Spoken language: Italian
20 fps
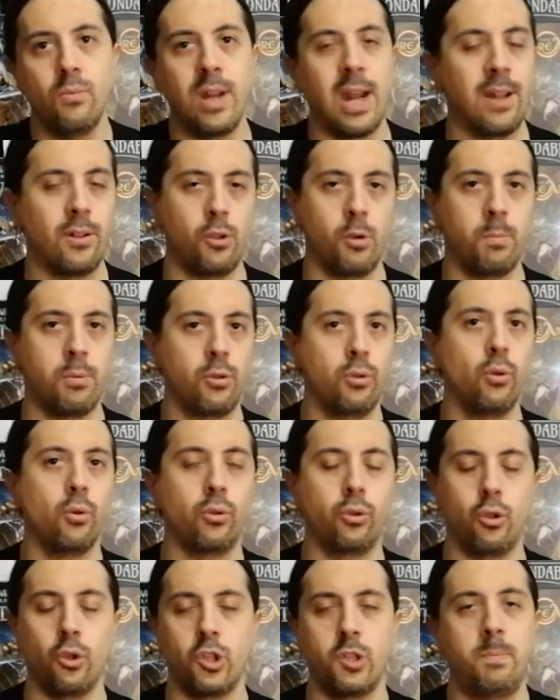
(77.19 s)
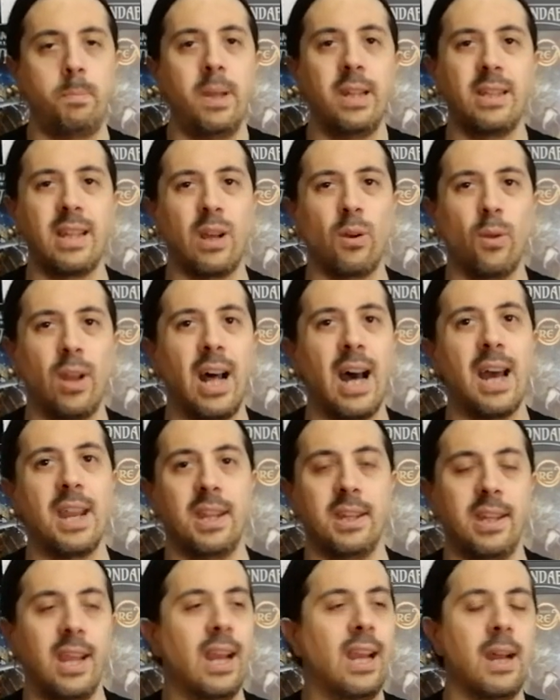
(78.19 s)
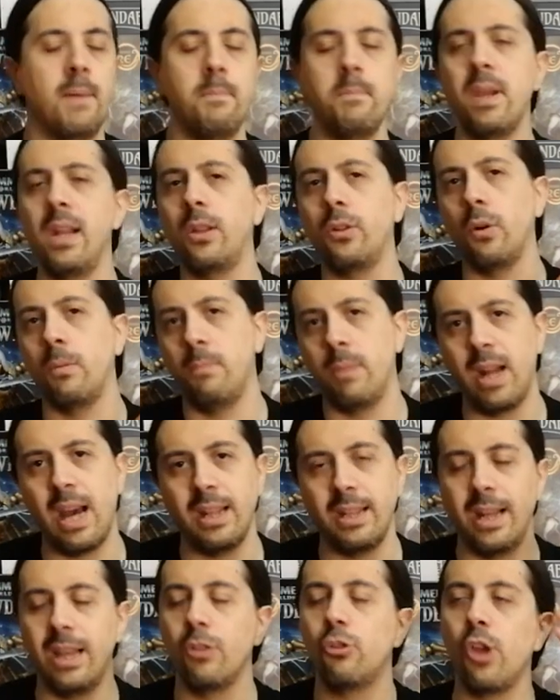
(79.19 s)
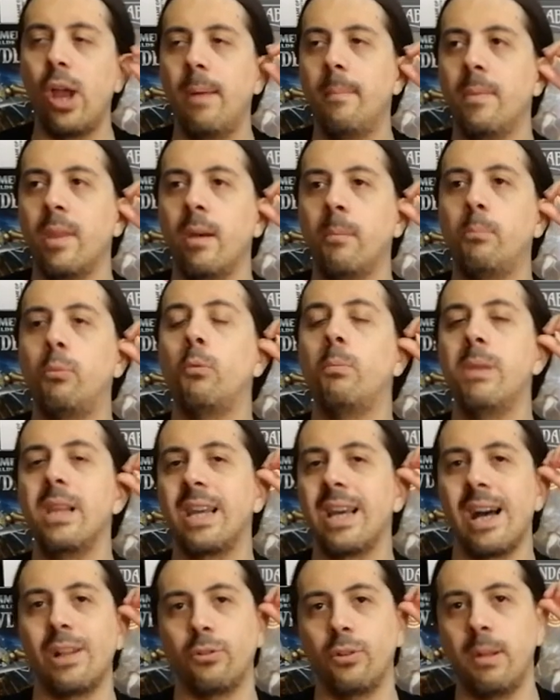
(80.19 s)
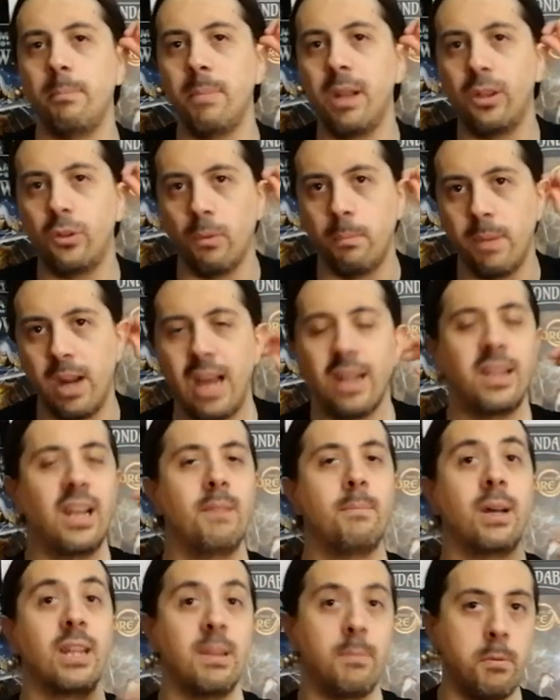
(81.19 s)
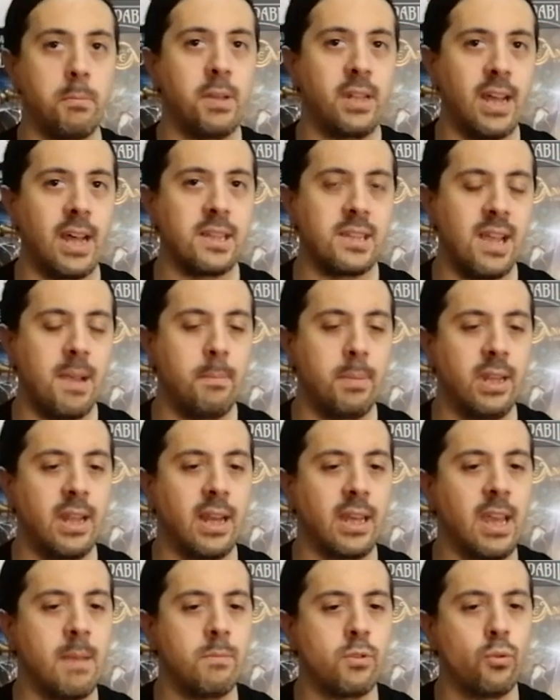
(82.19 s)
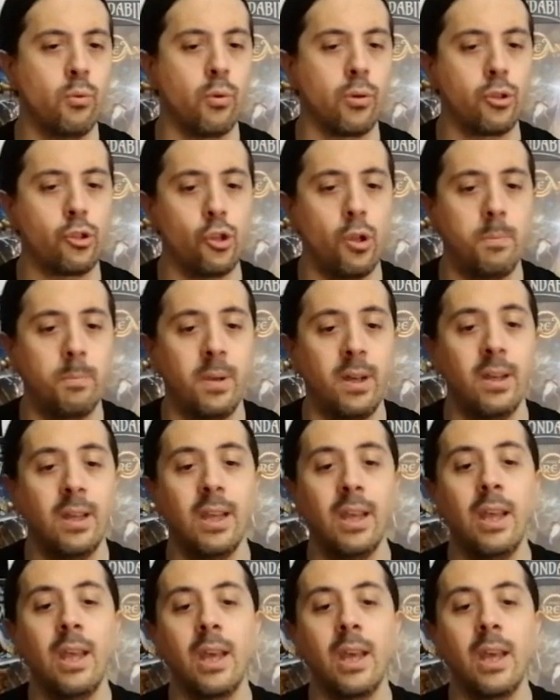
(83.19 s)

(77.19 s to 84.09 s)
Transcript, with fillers: un altro prodotto spettacolare della Milton Bradley, cioè pubblicato da Milton Bradley, ma di proprietà sempre della Games Workshop,